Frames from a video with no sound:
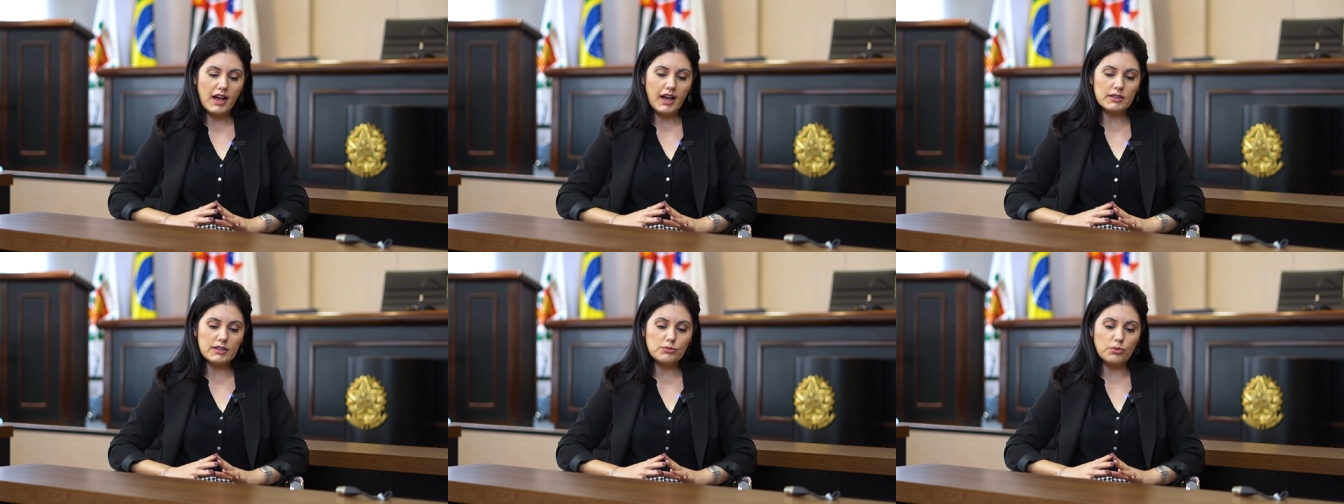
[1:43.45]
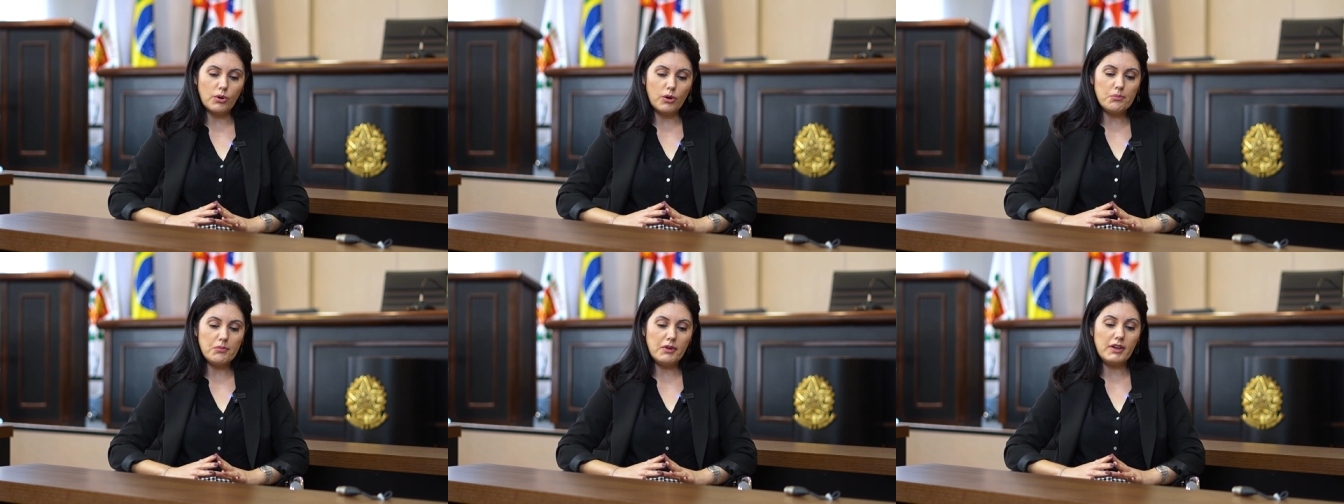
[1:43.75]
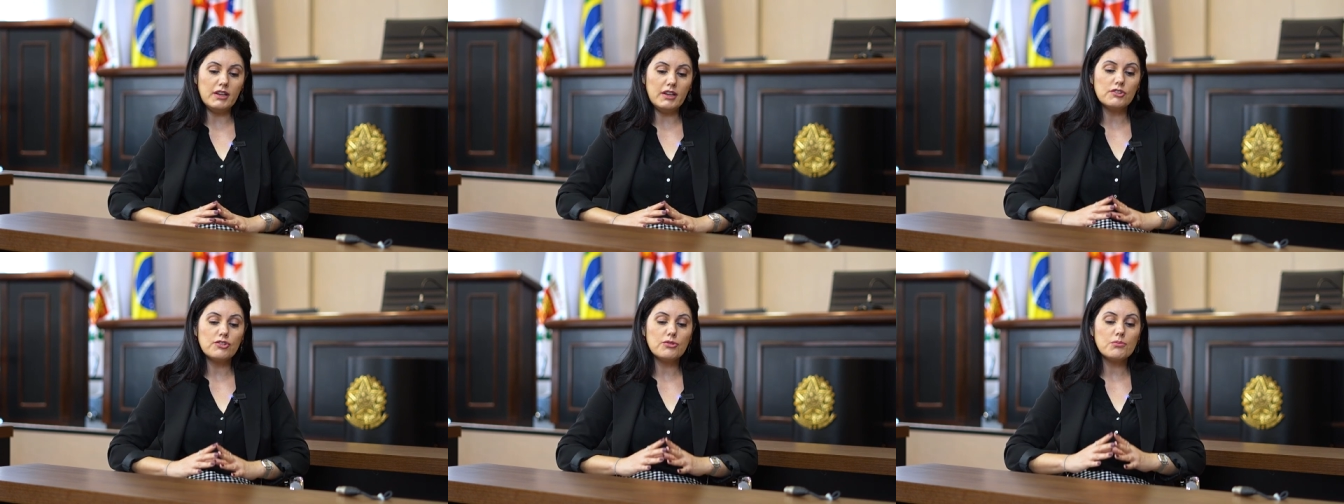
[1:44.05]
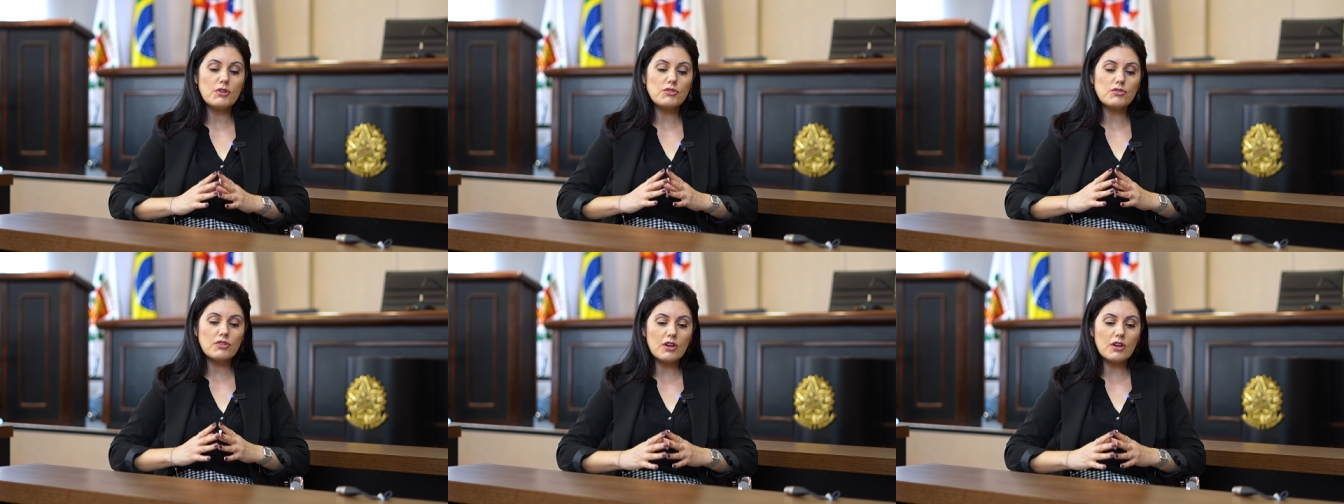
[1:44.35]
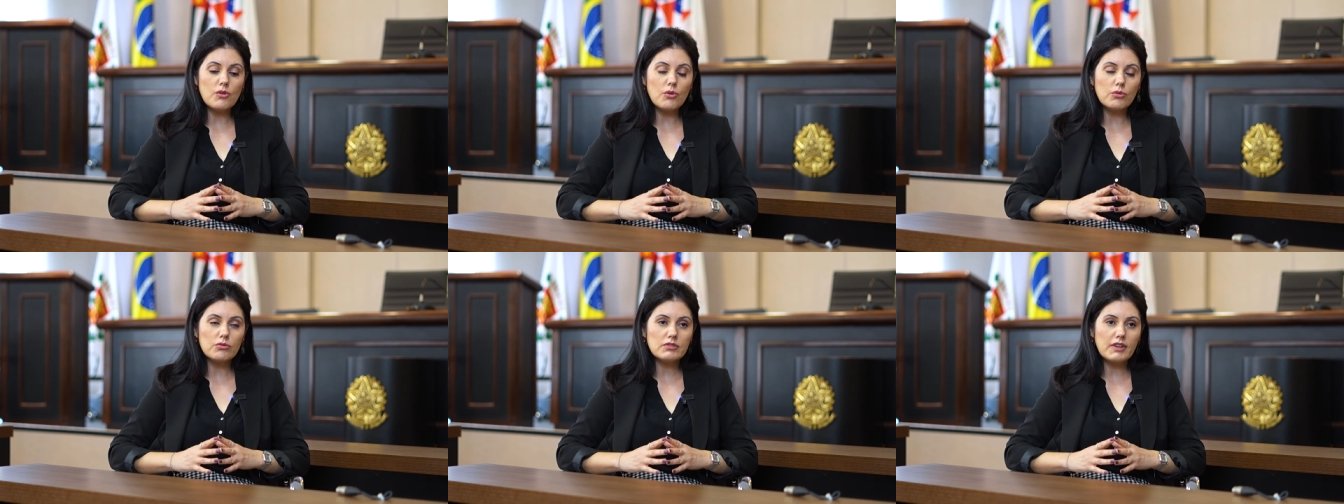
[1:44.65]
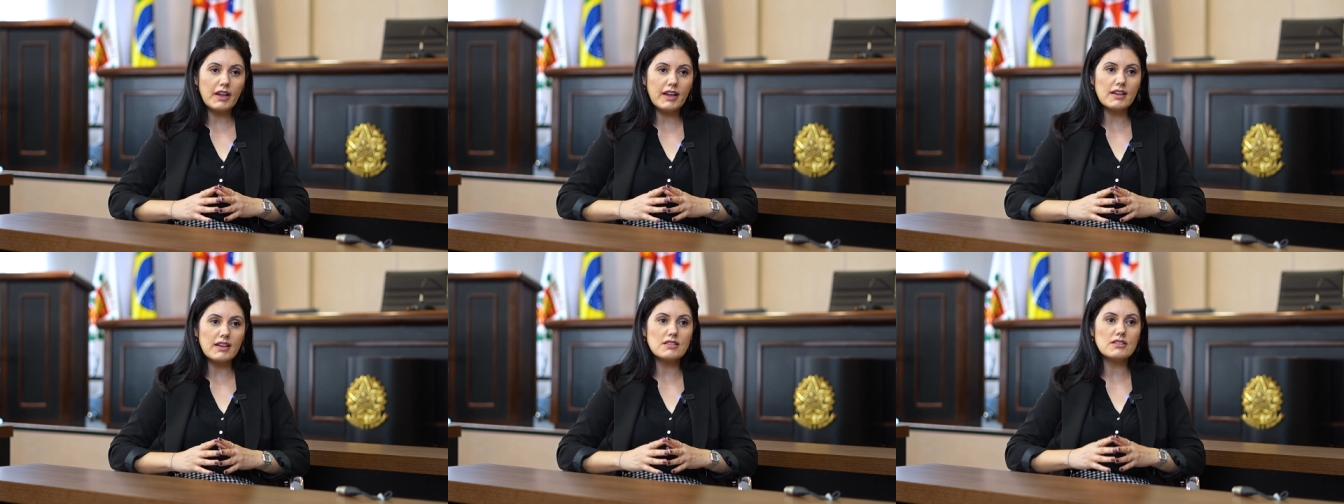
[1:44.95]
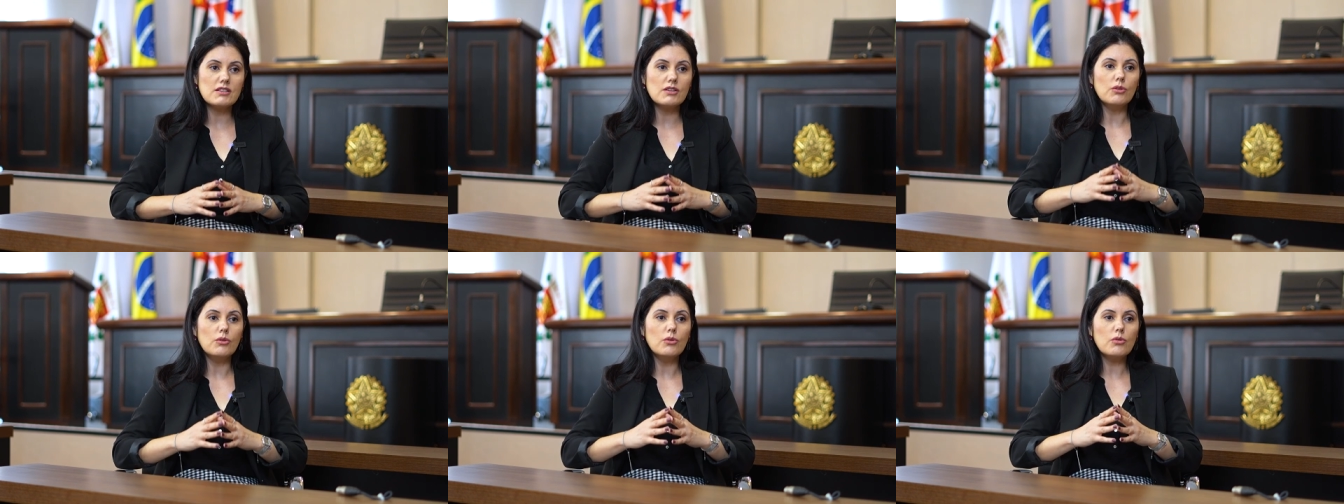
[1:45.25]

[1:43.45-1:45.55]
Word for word: atualmente. Mas o que acontece?